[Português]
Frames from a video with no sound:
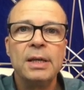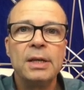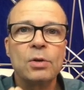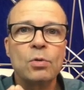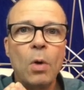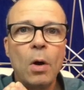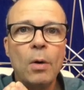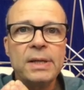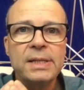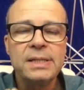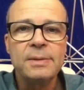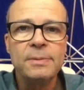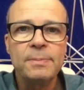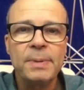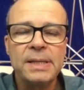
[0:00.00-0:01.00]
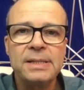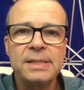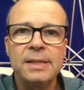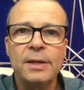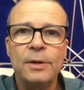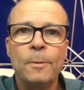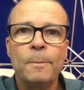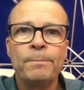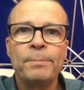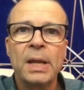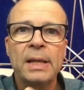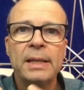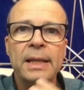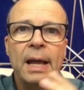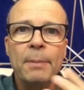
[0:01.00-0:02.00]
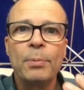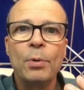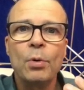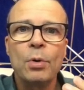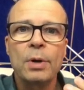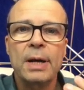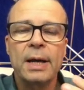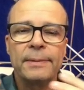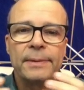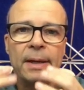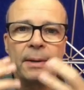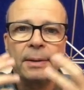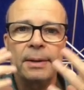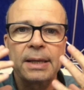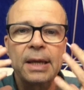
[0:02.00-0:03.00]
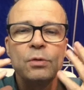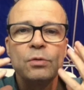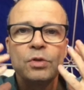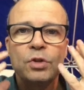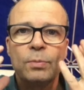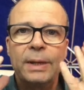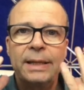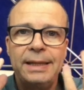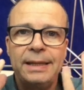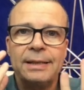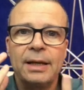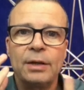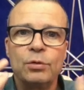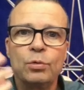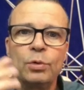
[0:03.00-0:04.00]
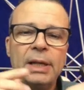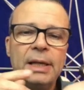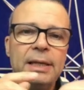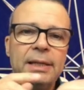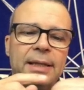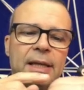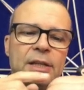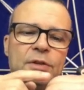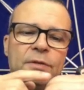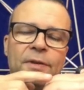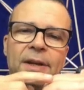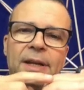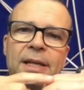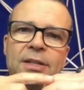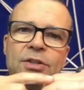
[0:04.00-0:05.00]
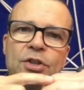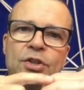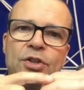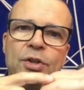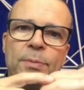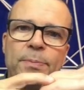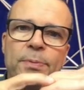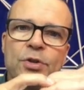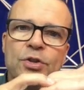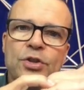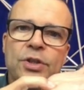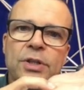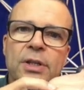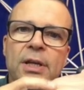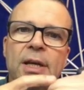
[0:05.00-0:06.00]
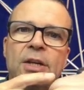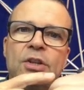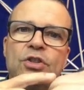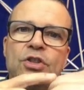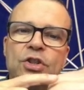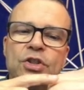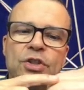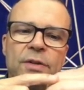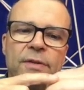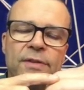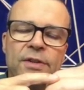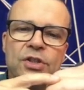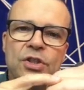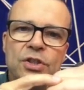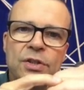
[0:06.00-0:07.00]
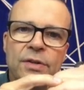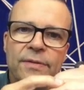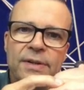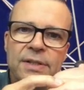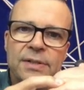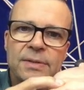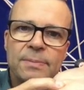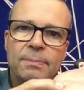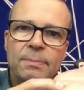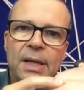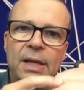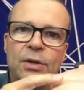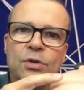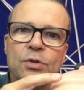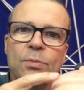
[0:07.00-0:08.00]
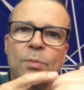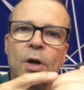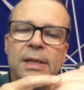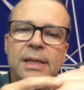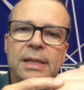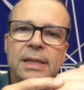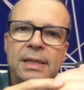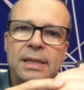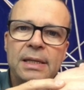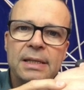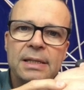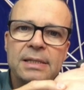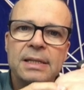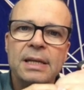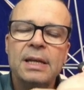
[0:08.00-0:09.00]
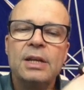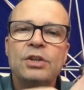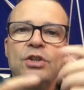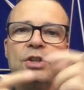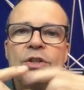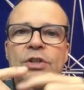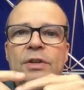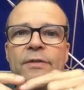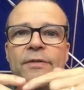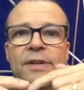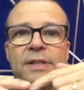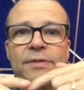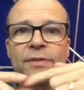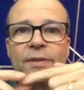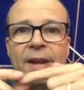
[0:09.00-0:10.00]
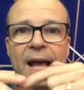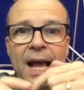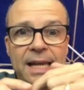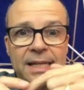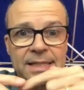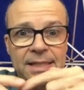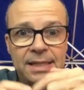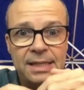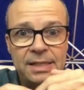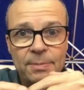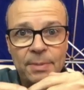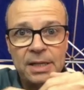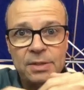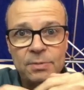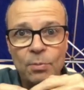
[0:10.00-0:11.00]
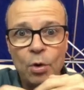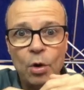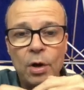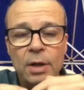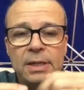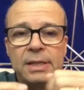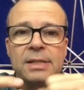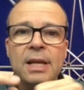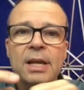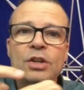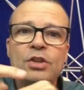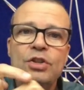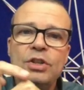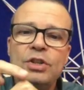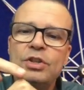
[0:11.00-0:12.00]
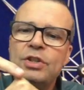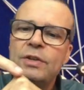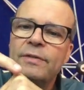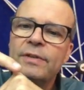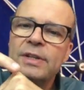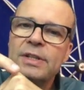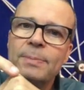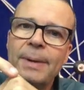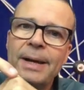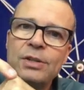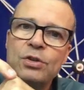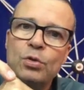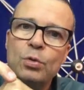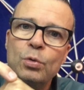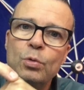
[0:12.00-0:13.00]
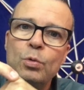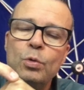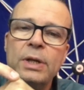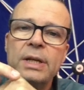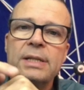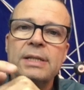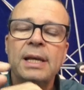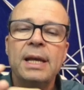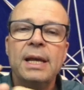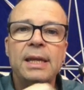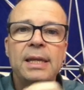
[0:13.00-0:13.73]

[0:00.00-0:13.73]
E qual é esse empecilho? Na boca, na, quem usa uma dentadura, ele tem diferentes tipos de gengivas. Gengivas menos molinhas, gengivas flácidas, mais moles, gengivas mais duras.